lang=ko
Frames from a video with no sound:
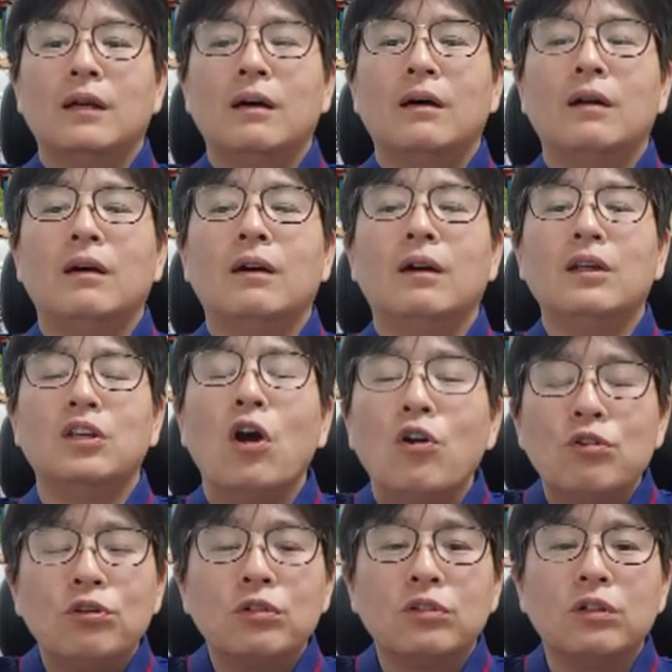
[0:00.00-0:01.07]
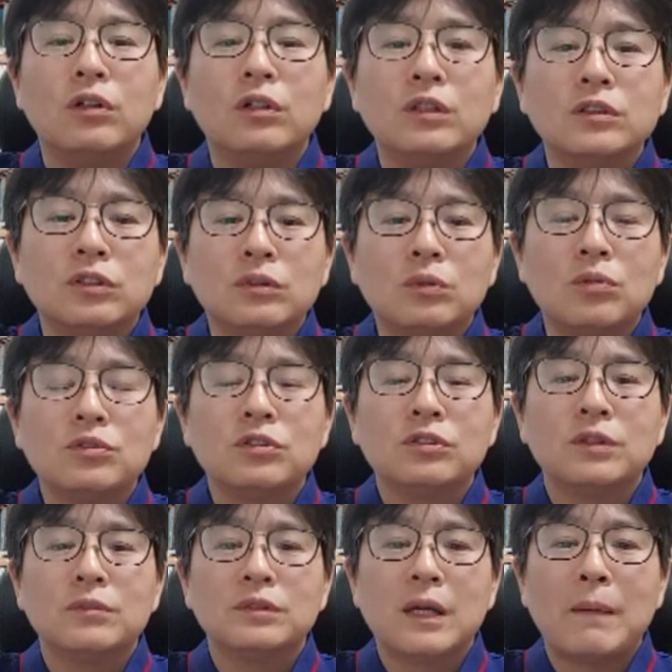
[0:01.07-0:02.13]
어, 0으로 통증
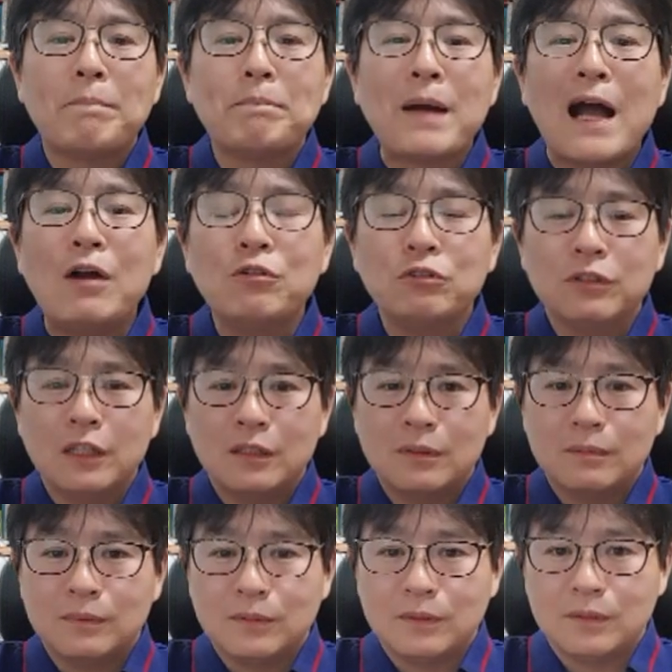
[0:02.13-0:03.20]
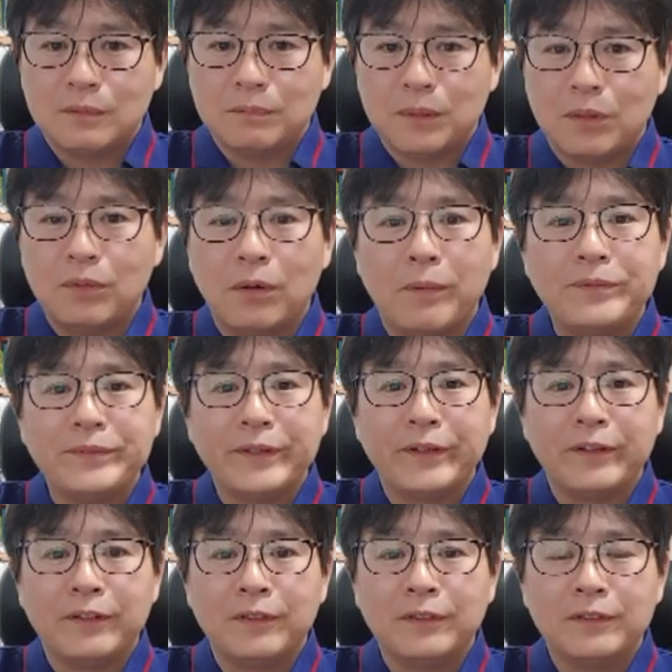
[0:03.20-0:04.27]
점수가 빵으로 되는 분들은 별로
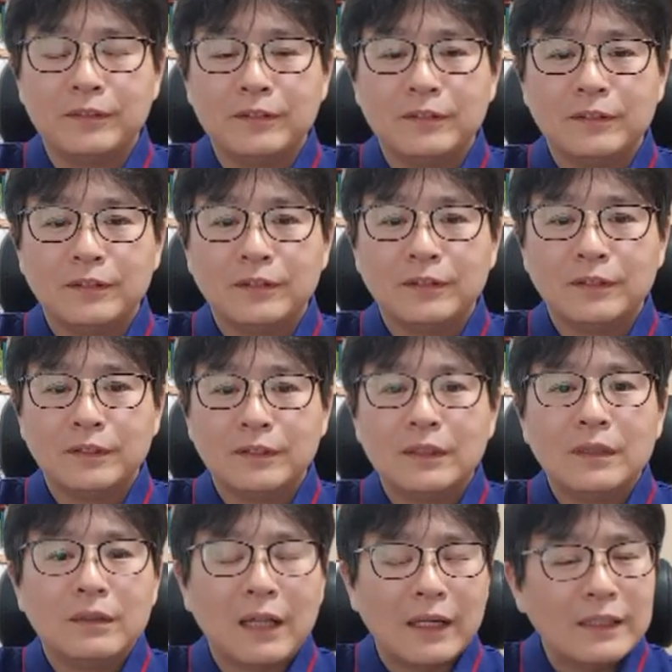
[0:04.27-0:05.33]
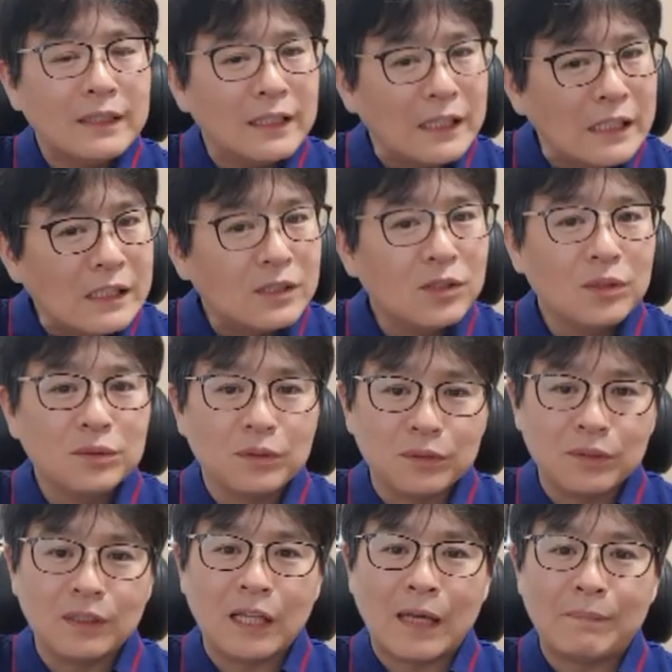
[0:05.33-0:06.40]
없어요. 한1
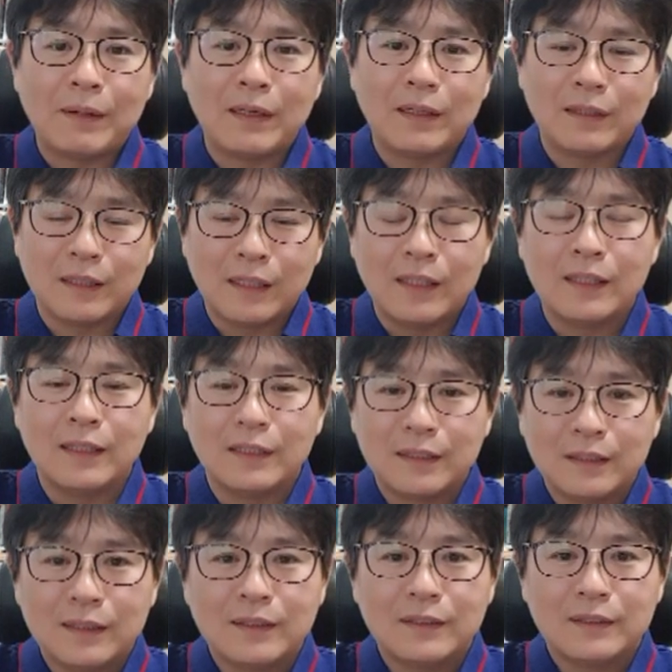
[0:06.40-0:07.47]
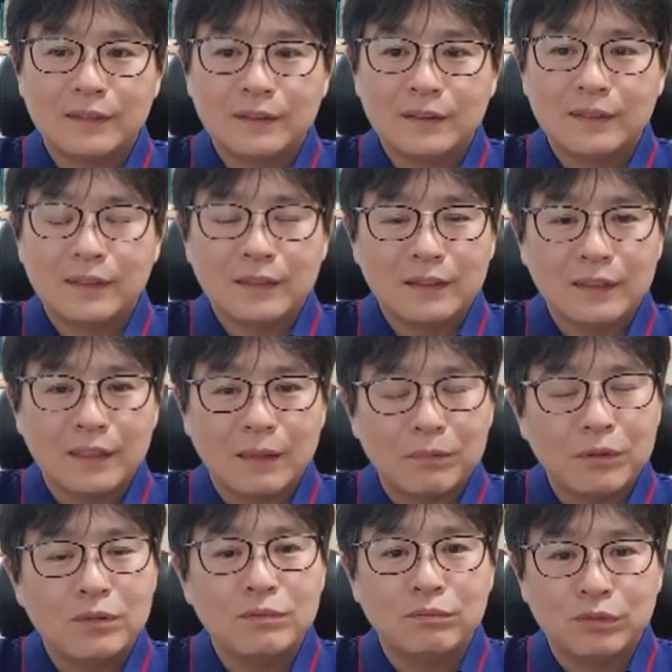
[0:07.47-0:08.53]
정도는 남아요. 1. 예.
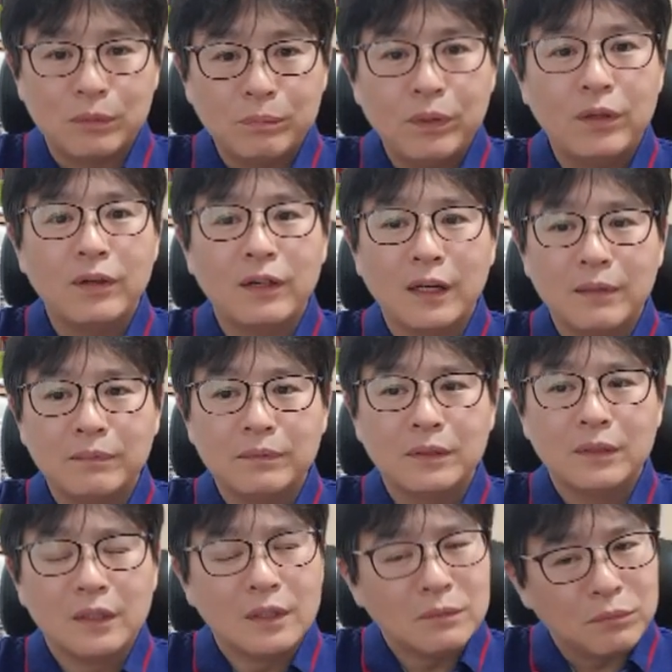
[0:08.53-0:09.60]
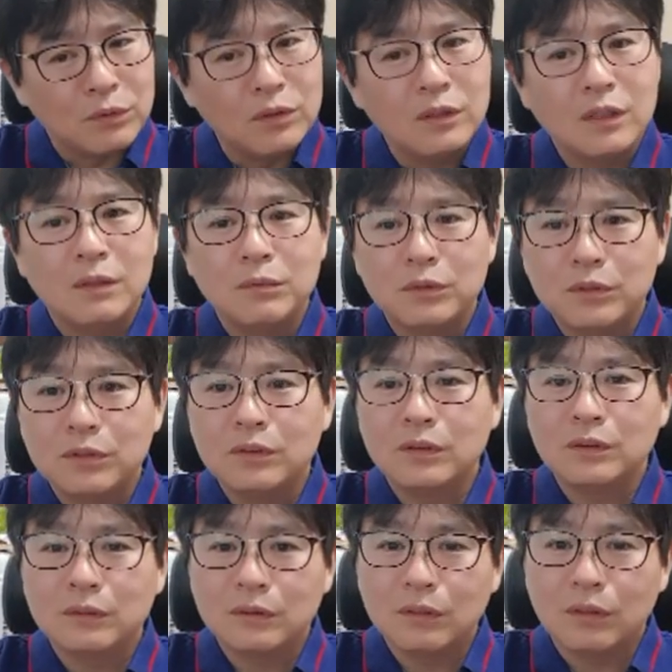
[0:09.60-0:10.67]
가벼운 불편감, 뭔가
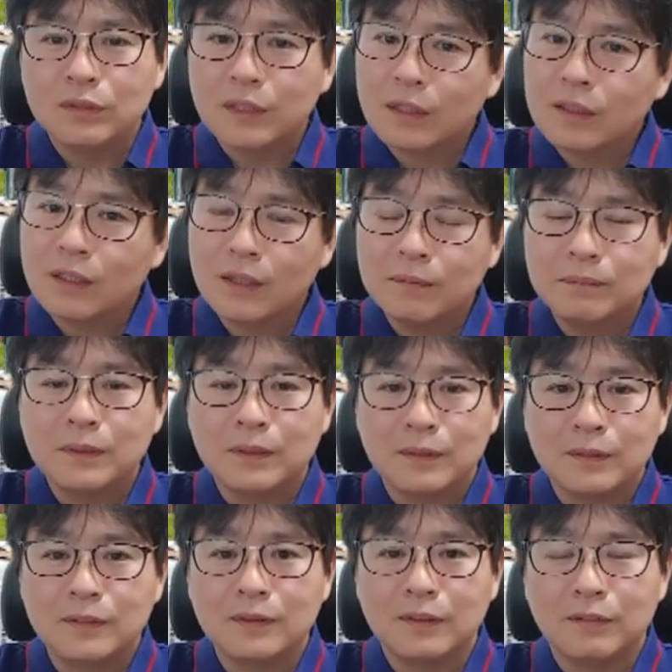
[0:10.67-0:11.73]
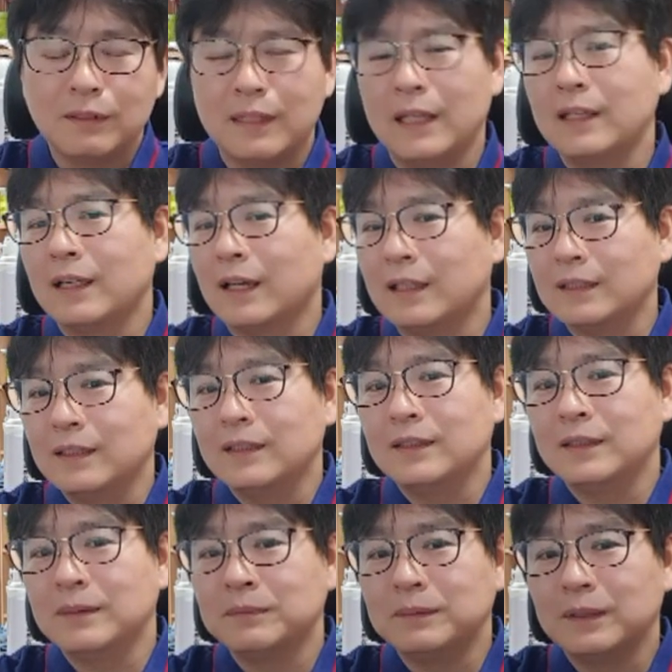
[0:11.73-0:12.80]
모르는 어색함, 뭐 그런 거. 내게
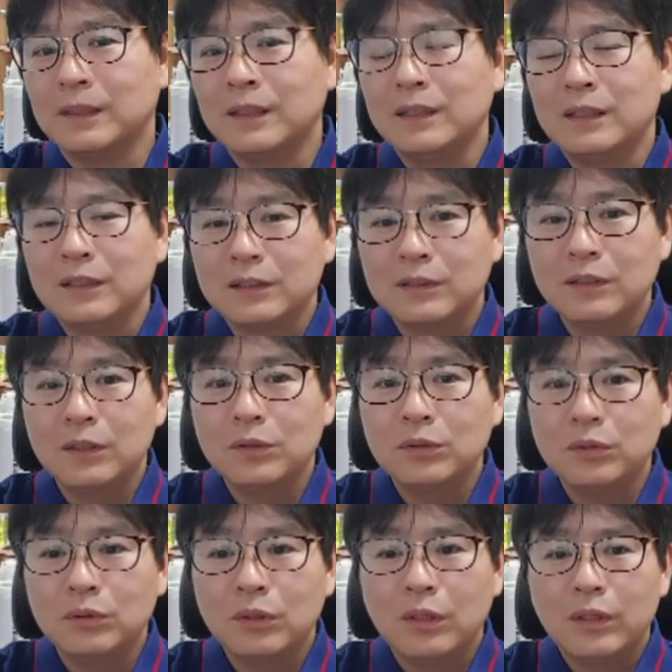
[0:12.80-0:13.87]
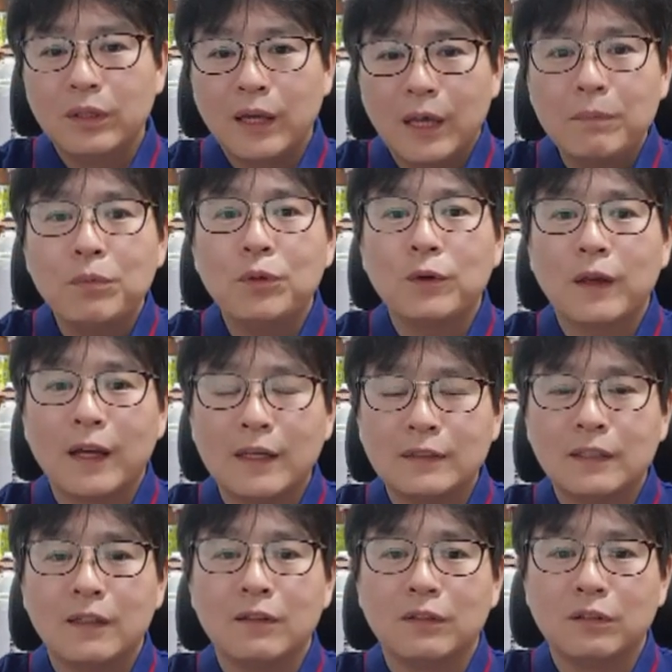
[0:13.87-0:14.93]
아니기 때문에. 그래도 행복해
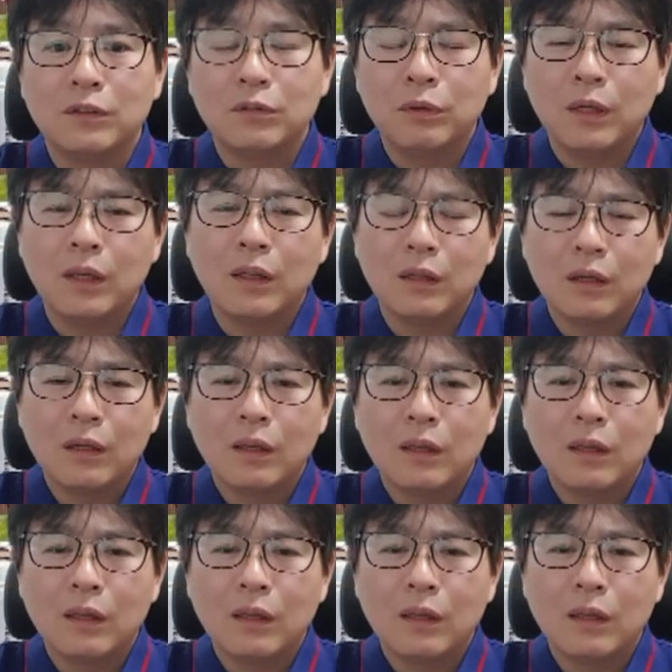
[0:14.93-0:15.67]
하세요. 왜?